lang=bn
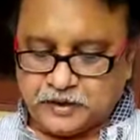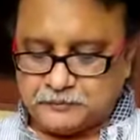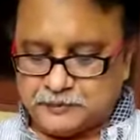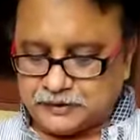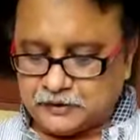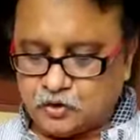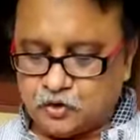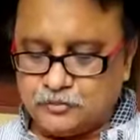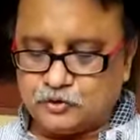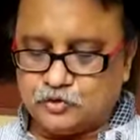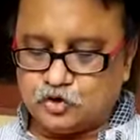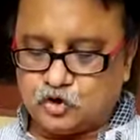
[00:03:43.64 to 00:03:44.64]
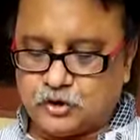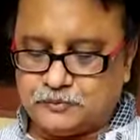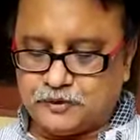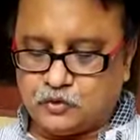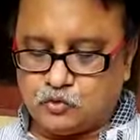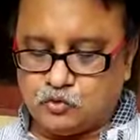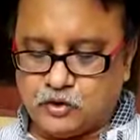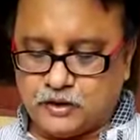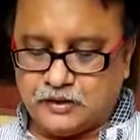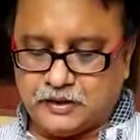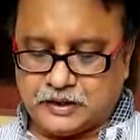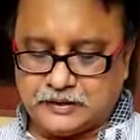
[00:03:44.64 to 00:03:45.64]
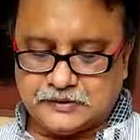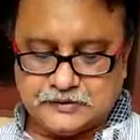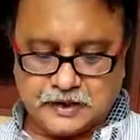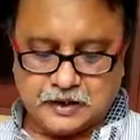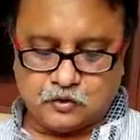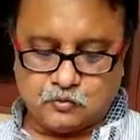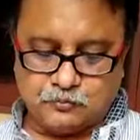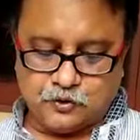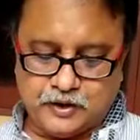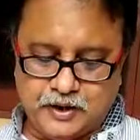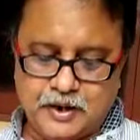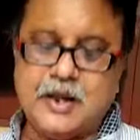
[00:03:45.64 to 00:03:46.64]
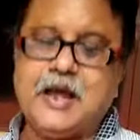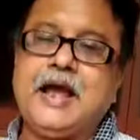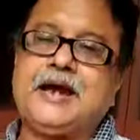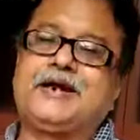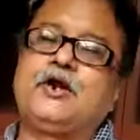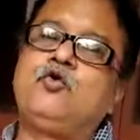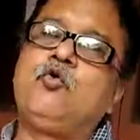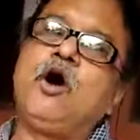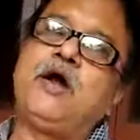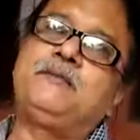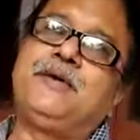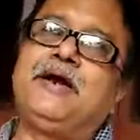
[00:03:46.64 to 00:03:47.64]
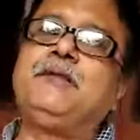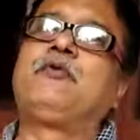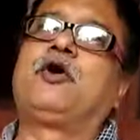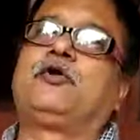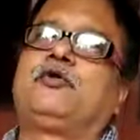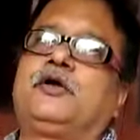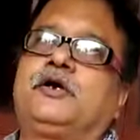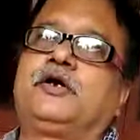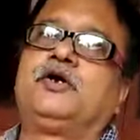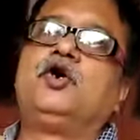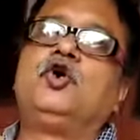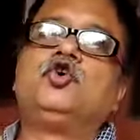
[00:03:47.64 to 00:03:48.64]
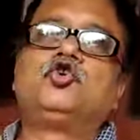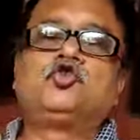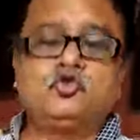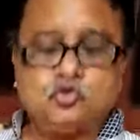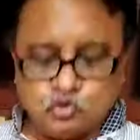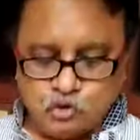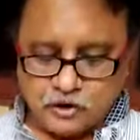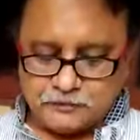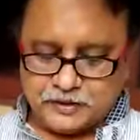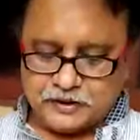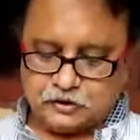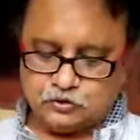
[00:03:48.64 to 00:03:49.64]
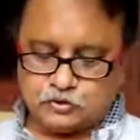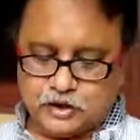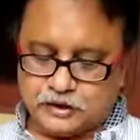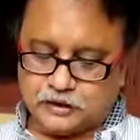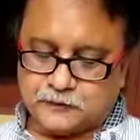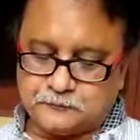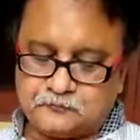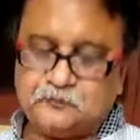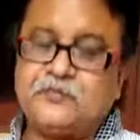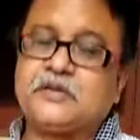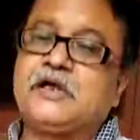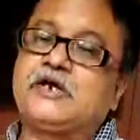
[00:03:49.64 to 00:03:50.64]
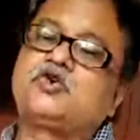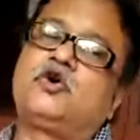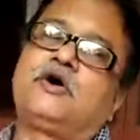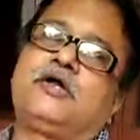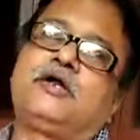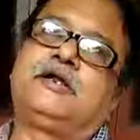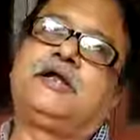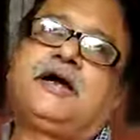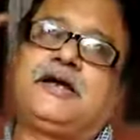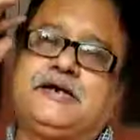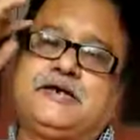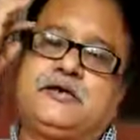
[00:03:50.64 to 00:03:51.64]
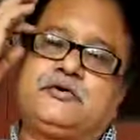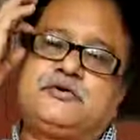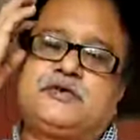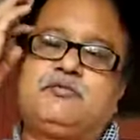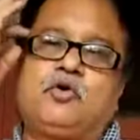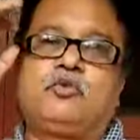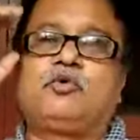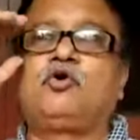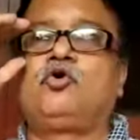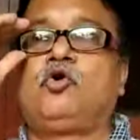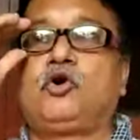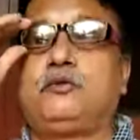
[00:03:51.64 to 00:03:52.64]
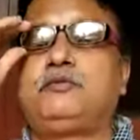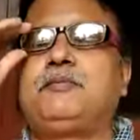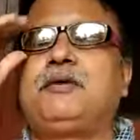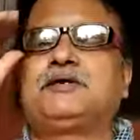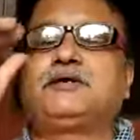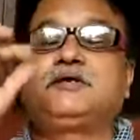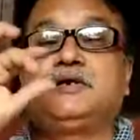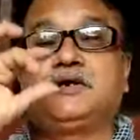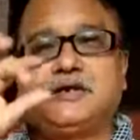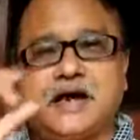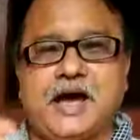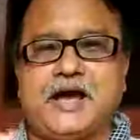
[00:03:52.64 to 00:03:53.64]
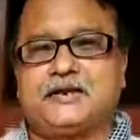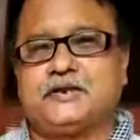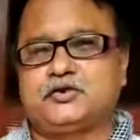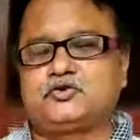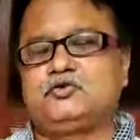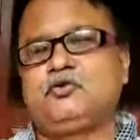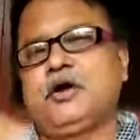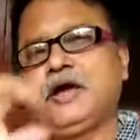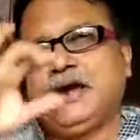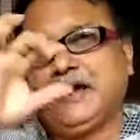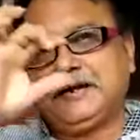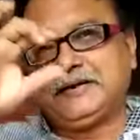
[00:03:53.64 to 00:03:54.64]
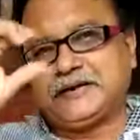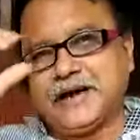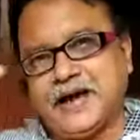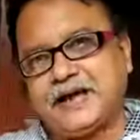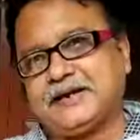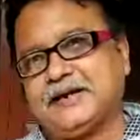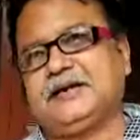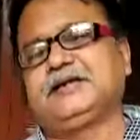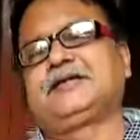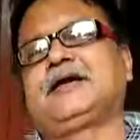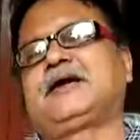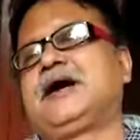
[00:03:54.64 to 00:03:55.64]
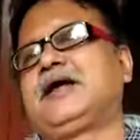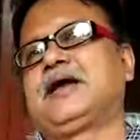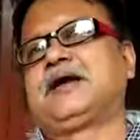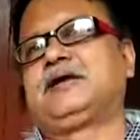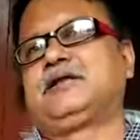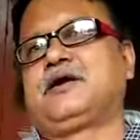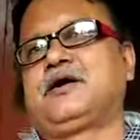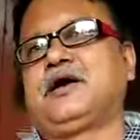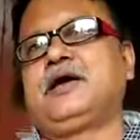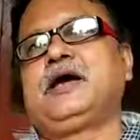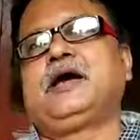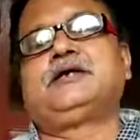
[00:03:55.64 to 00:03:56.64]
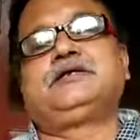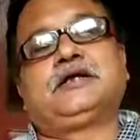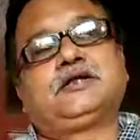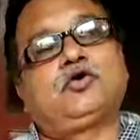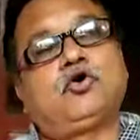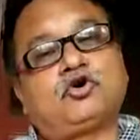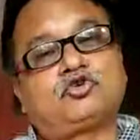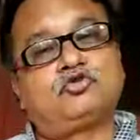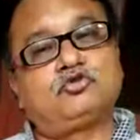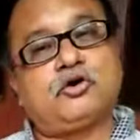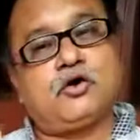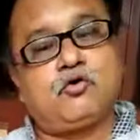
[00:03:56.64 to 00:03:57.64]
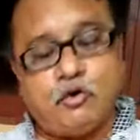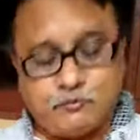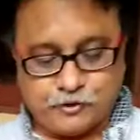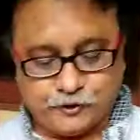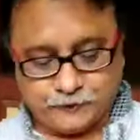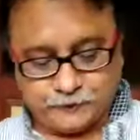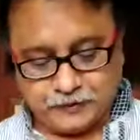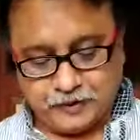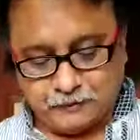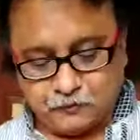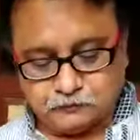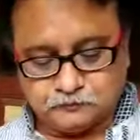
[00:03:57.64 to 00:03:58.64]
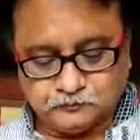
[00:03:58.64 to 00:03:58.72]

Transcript: এই বাধা কমানোর জন্য দেখবে গরুর গাড়ির কাঠের চাকার ওপরে একটা লোহার বেড়ি পড়ানো থাকে শুধু লোহার বেড়ি কিন্তু থাকে না তার সঙ্গে যেটা থাকে সেটা হচ্ছে বড় বড় লরি বা বাসের যে টায়ার দেখছো এই টায়ার কেটে তার গায়ে লাগিয়ে দেওয়া হয় যাতে ঘর্ষণটা কম হয় কেমন